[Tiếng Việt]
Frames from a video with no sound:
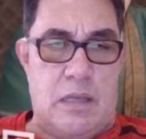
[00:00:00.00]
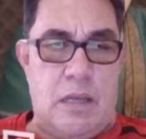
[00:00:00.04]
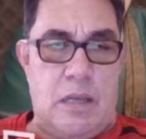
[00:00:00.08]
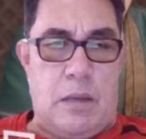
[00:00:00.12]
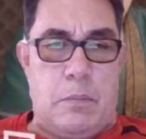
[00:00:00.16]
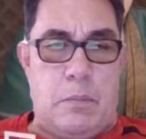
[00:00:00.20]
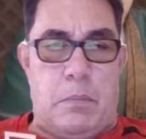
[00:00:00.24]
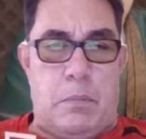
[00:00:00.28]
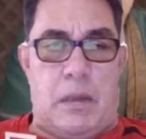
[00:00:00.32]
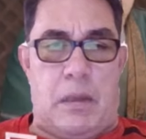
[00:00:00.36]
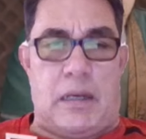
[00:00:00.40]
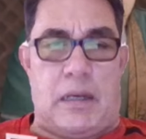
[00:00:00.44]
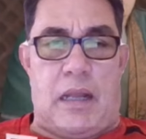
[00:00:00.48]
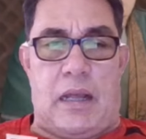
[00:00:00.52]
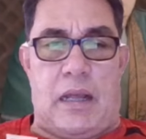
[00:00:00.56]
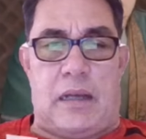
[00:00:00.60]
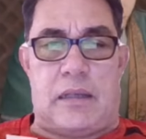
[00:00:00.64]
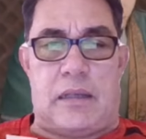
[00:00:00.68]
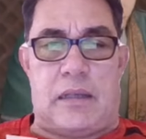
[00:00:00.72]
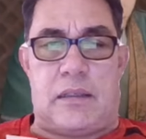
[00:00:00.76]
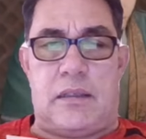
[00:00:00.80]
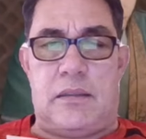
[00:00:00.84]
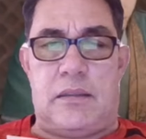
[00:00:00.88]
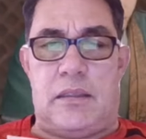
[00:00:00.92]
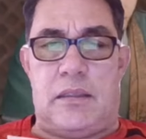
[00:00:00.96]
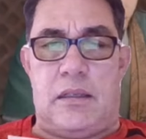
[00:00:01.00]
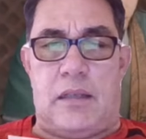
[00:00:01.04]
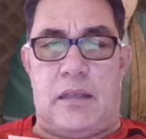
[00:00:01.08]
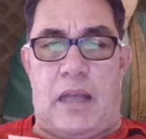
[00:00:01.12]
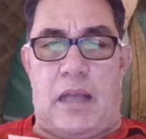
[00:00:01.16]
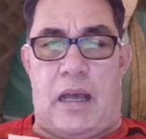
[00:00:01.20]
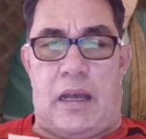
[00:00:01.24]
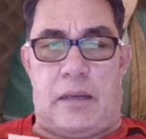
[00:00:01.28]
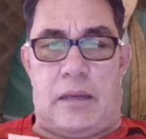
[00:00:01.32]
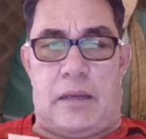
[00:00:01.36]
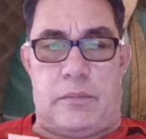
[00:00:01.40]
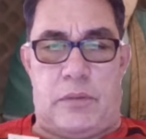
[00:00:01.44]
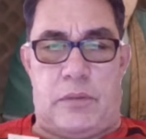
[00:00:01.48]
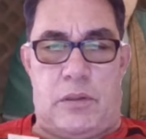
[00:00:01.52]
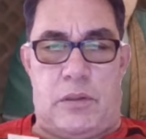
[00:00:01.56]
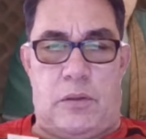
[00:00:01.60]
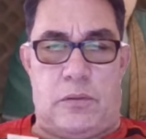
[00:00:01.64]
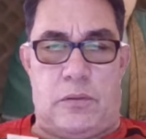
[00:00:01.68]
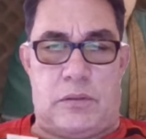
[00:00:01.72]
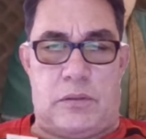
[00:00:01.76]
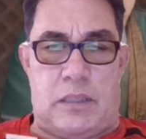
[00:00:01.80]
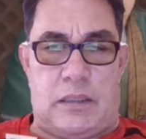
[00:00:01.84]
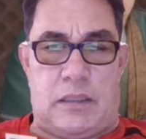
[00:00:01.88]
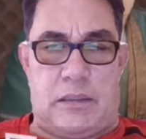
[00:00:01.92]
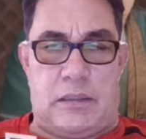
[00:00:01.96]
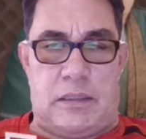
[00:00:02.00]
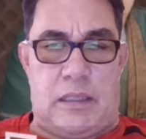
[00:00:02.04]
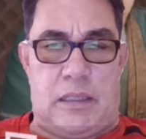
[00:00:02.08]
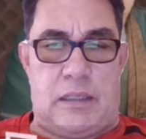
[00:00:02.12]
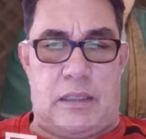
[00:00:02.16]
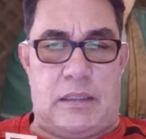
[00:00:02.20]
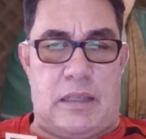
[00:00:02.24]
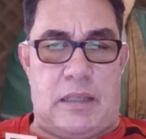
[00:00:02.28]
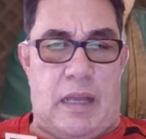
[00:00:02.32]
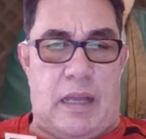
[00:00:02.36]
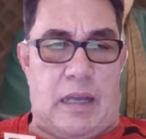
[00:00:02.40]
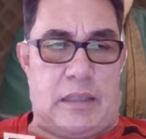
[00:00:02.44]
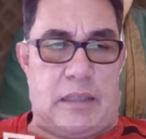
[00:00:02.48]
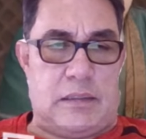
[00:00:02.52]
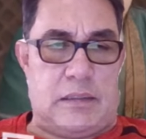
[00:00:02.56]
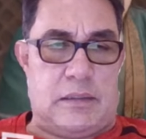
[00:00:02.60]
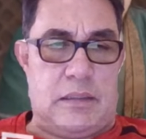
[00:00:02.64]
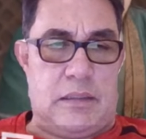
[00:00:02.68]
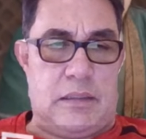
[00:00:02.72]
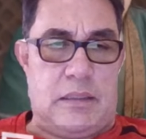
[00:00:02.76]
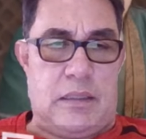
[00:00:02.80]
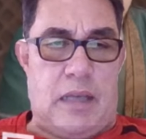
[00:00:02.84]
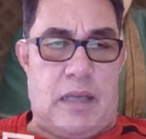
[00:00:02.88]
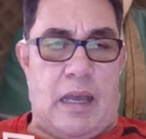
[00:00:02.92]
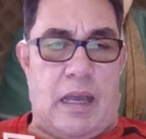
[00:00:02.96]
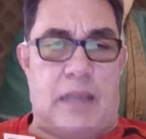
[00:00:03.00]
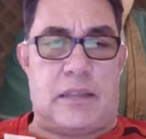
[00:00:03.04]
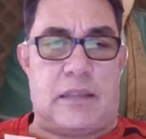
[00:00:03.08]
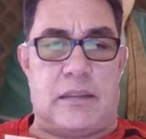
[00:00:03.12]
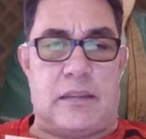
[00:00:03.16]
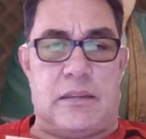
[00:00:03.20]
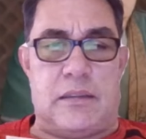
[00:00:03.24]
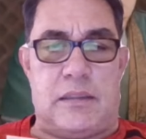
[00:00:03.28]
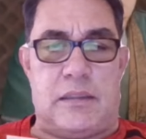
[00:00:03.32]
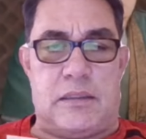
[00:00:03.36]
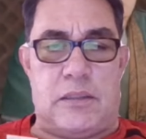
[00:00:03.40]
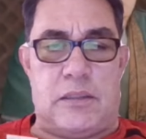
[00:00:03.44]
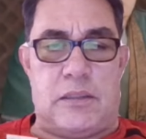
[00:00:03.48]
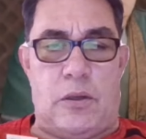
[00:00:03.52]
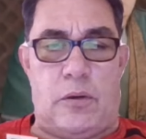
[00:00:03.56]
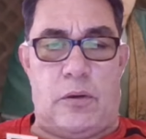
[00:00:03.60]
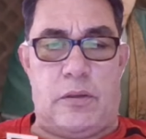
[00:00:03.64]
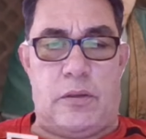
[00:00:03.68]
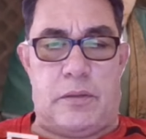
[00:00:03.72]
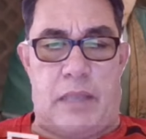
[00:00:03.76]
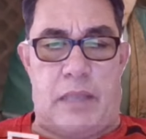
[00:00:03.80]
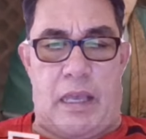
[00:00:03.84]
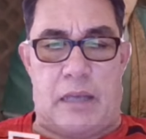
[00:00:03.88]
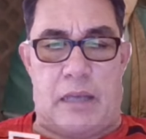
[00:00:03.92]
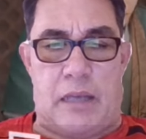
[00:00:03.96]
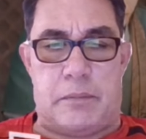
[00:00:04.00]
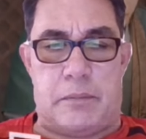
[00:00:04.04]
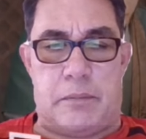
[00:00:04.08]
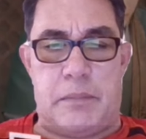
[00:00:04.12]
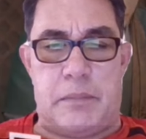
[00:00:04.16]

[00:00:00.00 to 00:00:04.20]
mà nàng cứ như là vô tình nhìn lại, hai người đối nhãn với